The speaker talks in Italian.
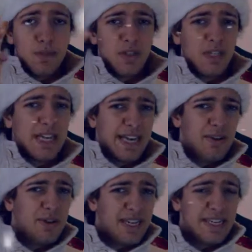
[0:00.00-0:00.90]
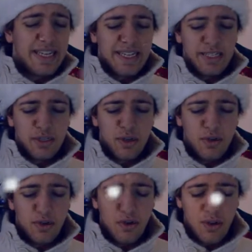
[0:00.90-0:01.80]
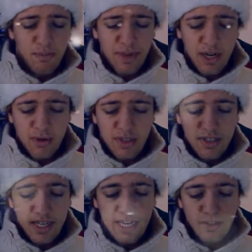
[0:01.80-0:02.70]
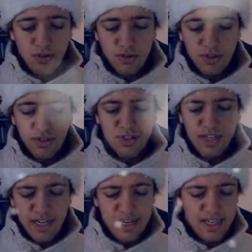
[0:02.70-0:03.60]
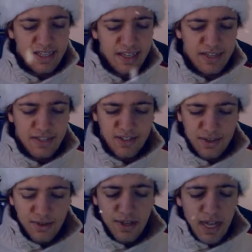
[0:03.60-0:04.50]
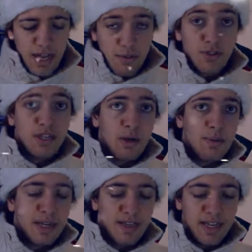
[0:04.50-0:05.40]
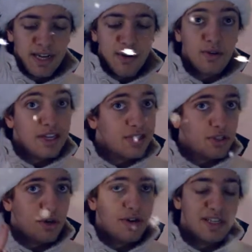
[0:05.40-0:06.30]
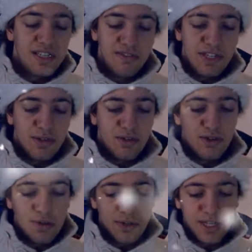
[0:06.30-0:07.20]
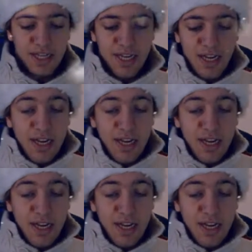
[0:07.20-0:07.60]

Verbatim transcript: ok, ora che sono in pieno disagio in stile natalizio, possiamo partire con la storia dei videogiochi.